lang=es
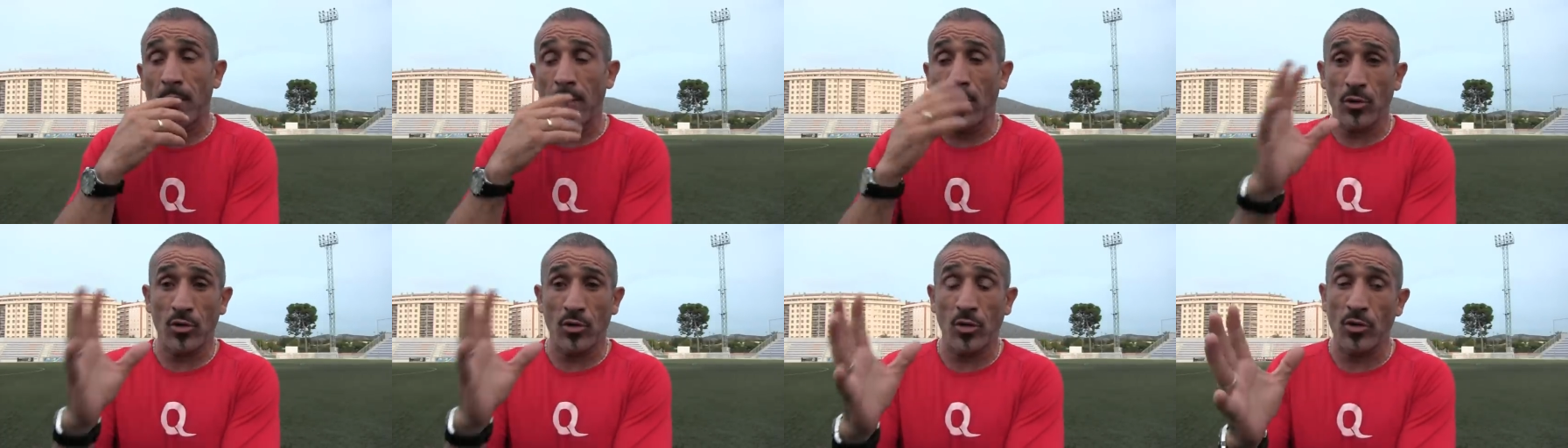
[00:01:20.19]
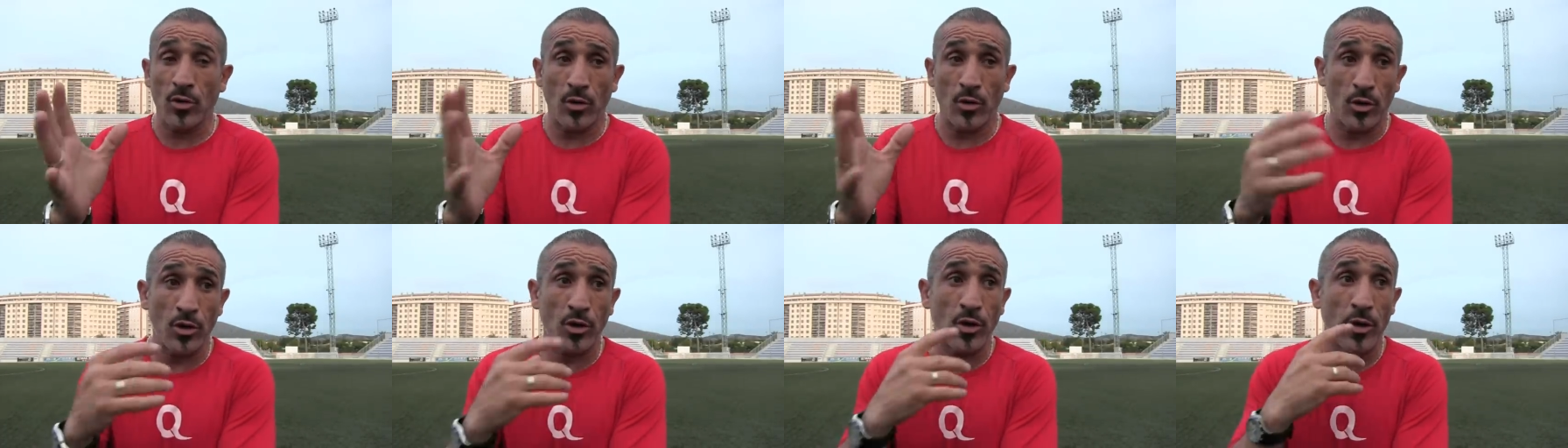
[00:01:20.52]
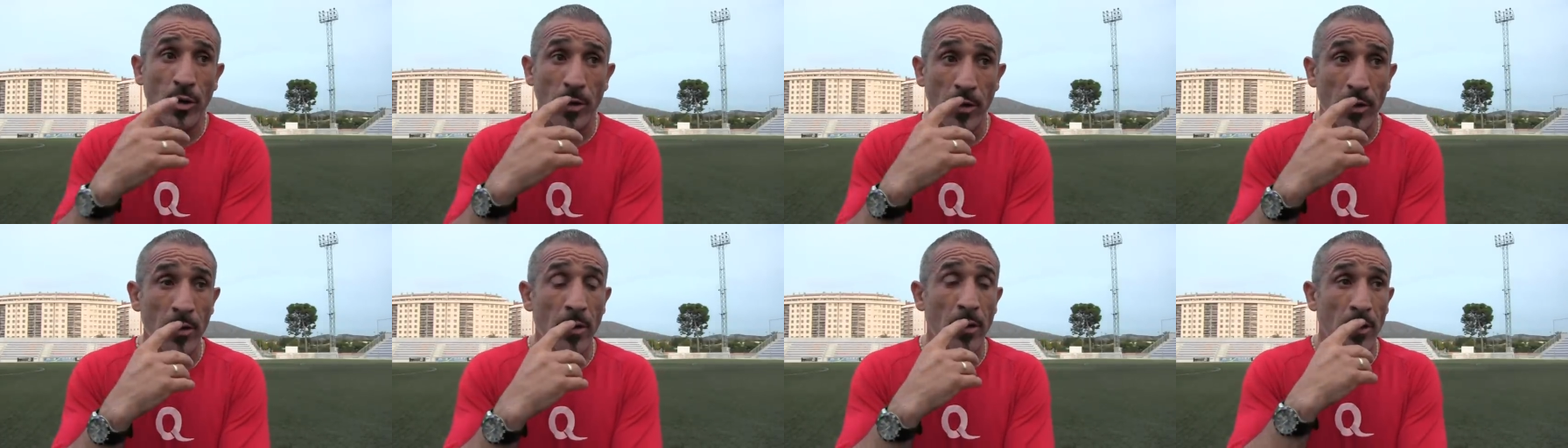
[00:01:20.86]

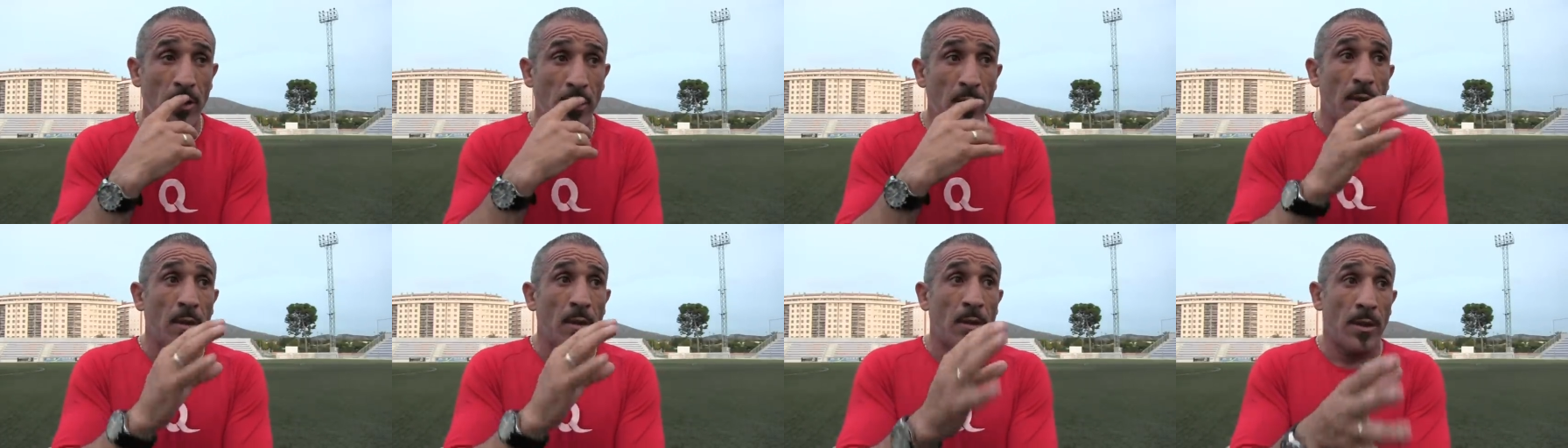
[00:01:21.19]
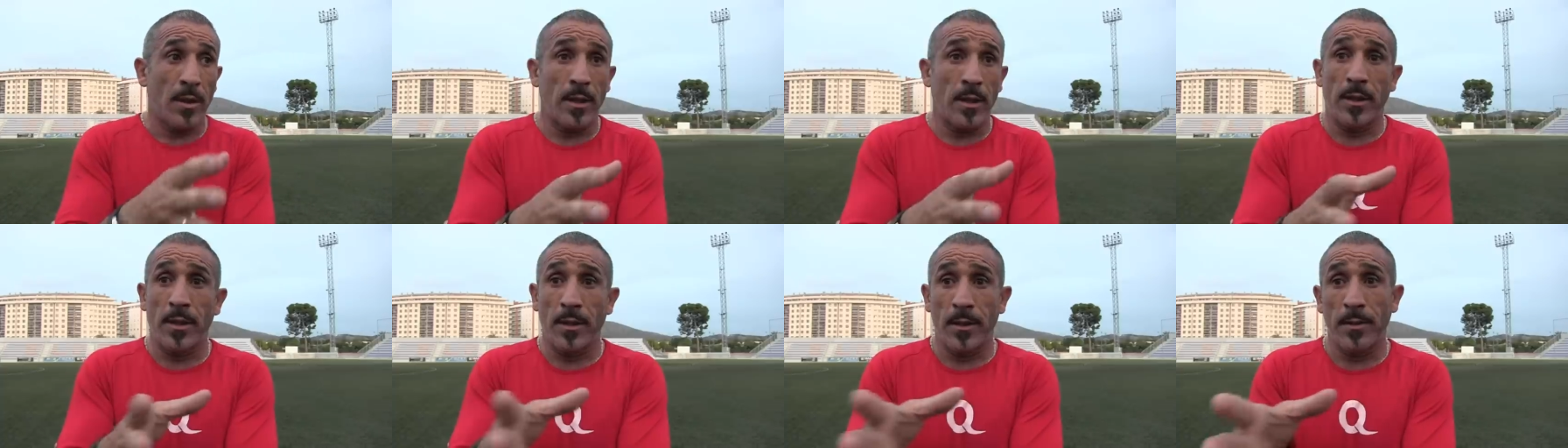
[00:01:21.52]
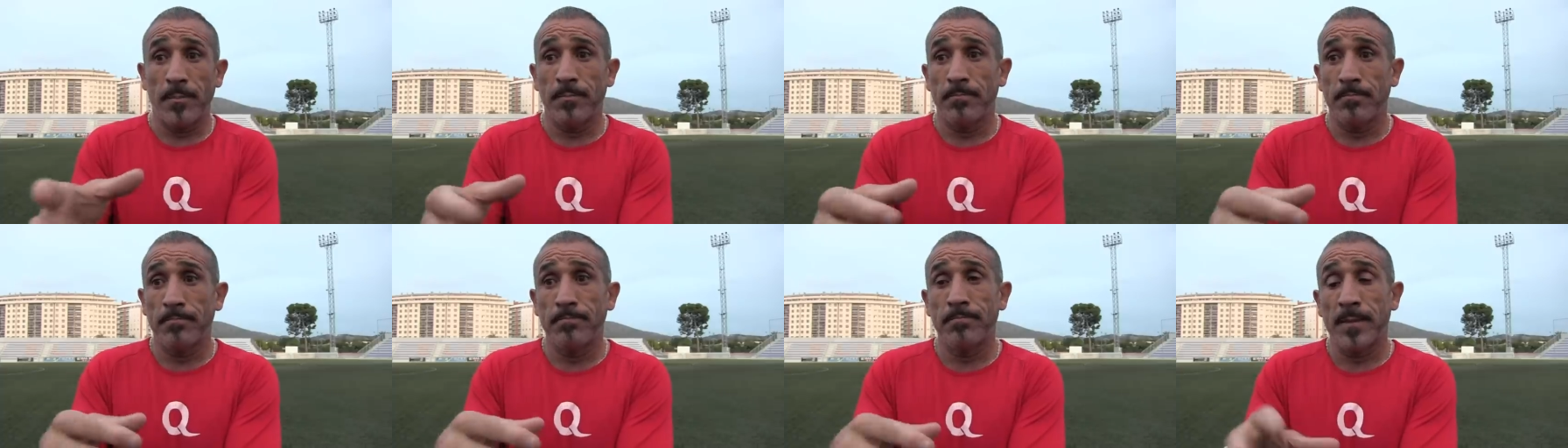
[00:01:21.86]
nosotros
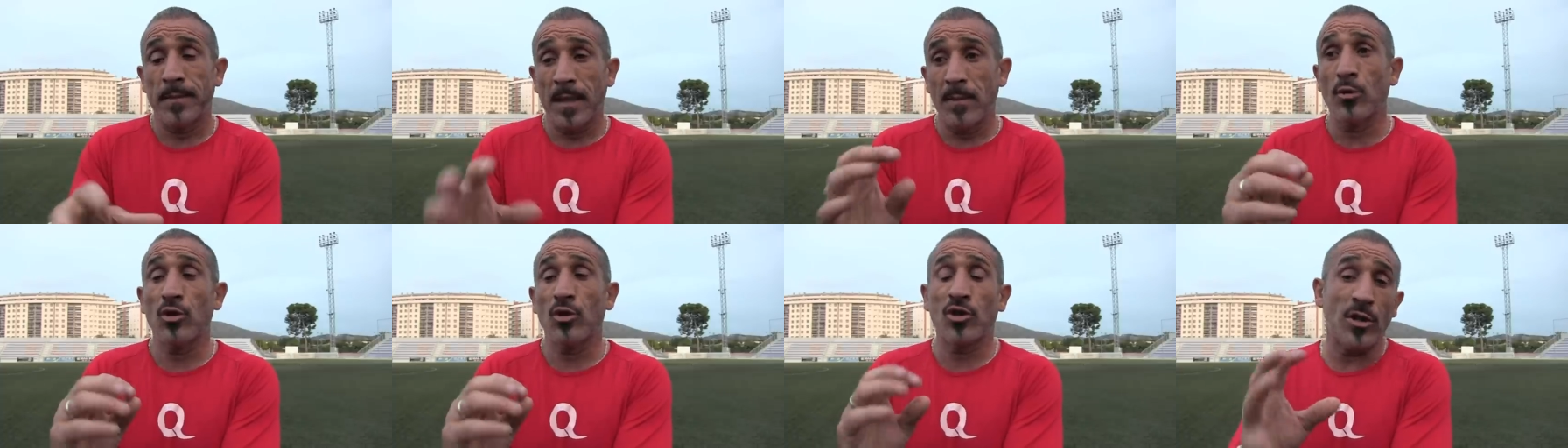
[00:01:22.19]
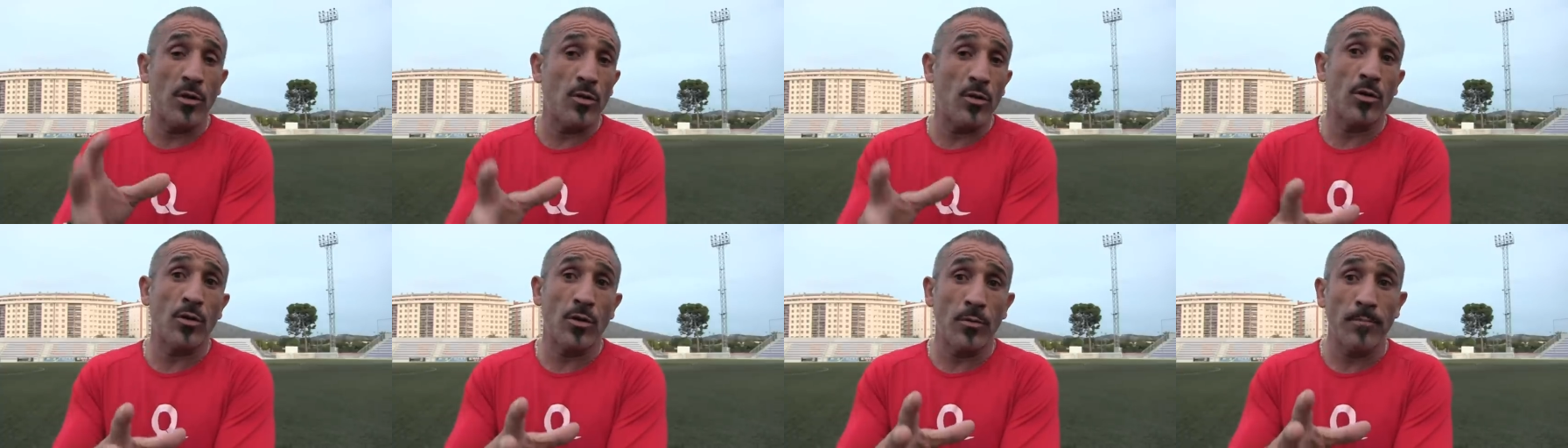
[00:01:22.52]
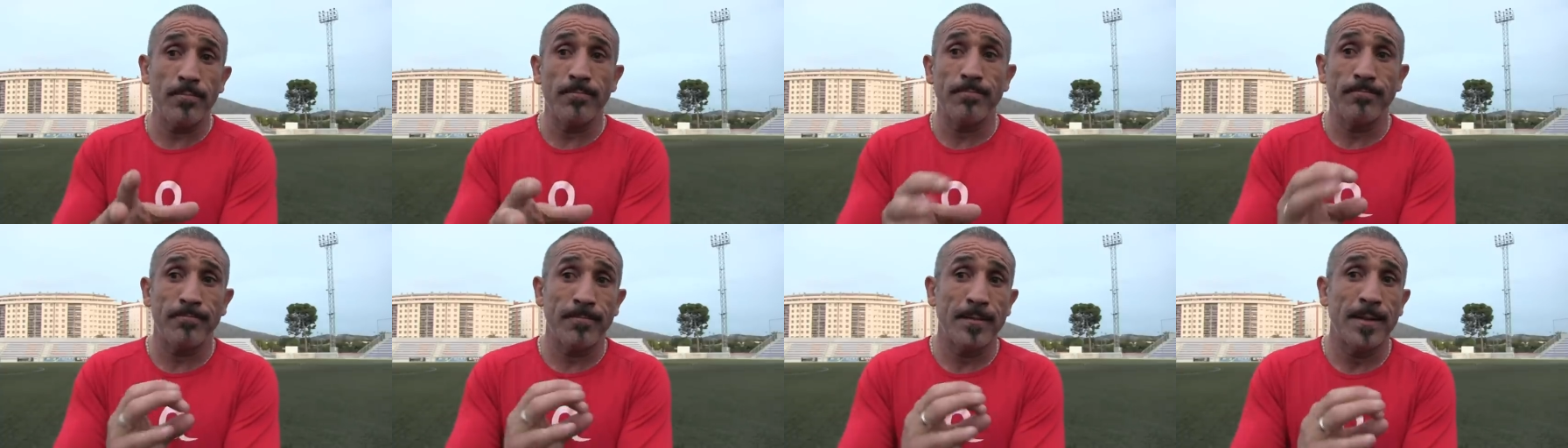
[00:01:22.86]
eh, hemos sido